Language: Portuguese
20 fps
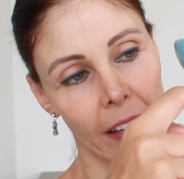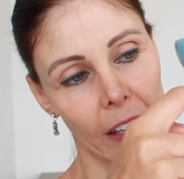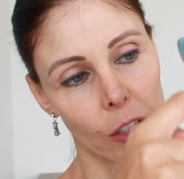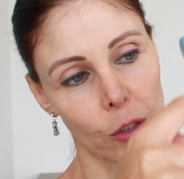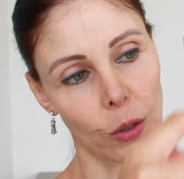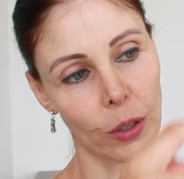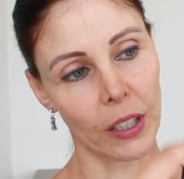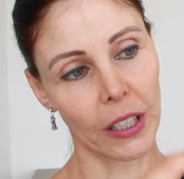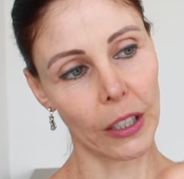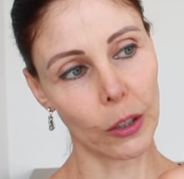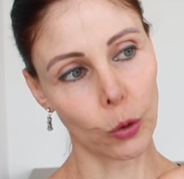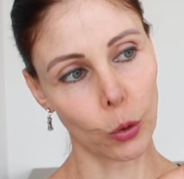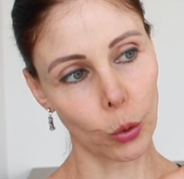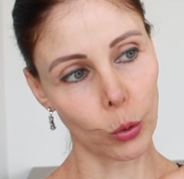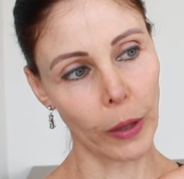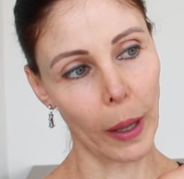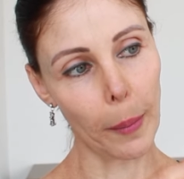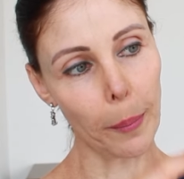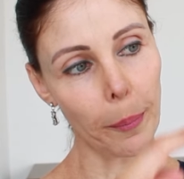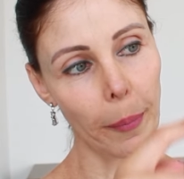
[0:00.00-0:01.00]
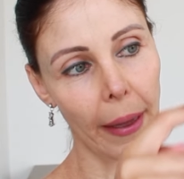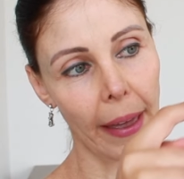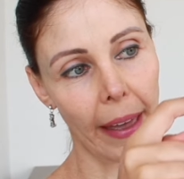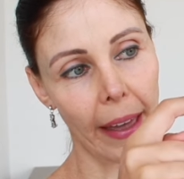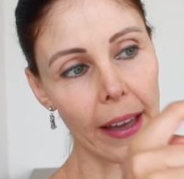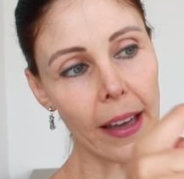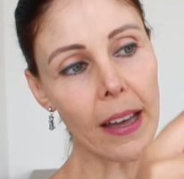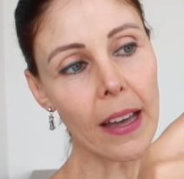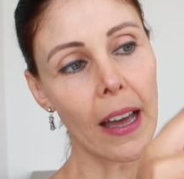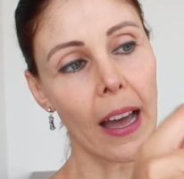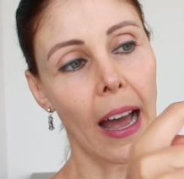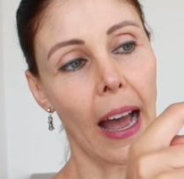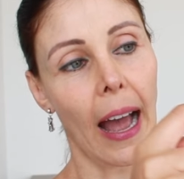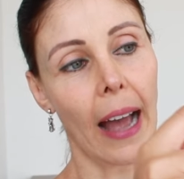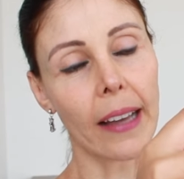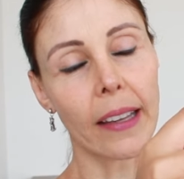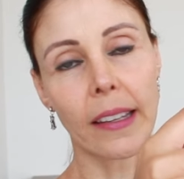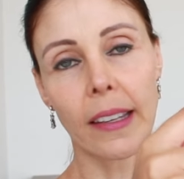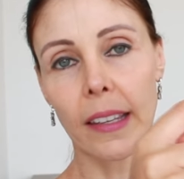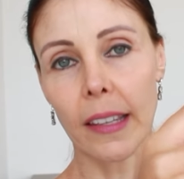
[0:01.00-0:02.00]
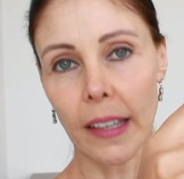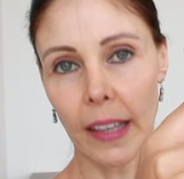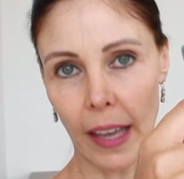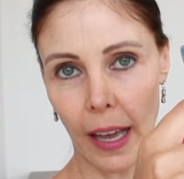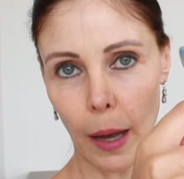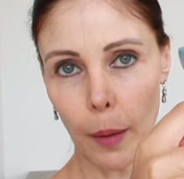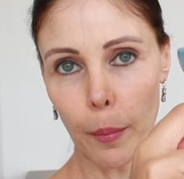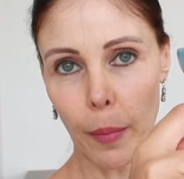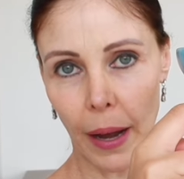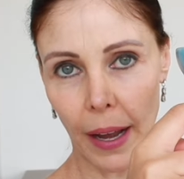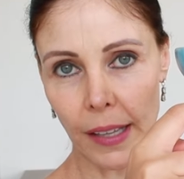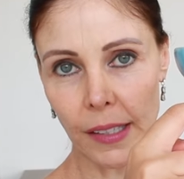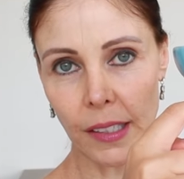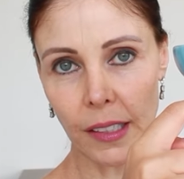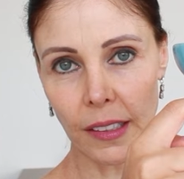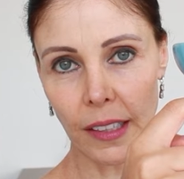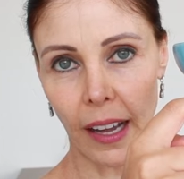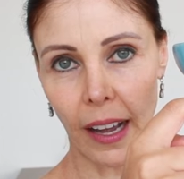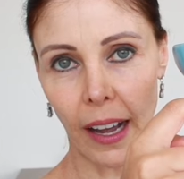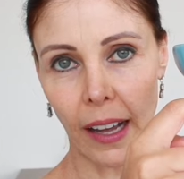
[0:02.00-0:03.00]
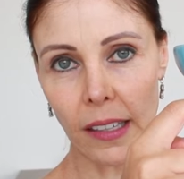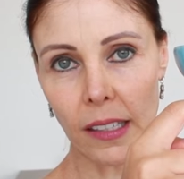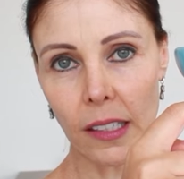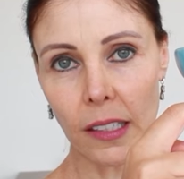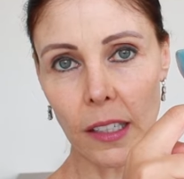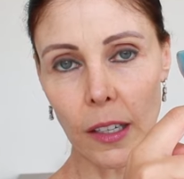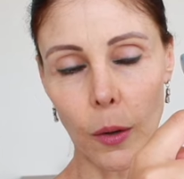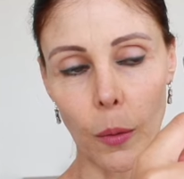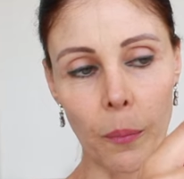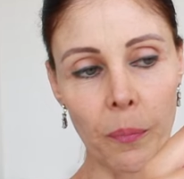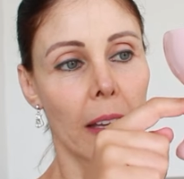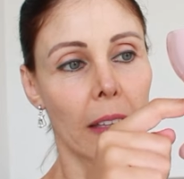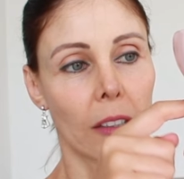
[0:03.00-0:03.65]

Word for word: Isso aqui tudo é pé, aqui é a base da ração.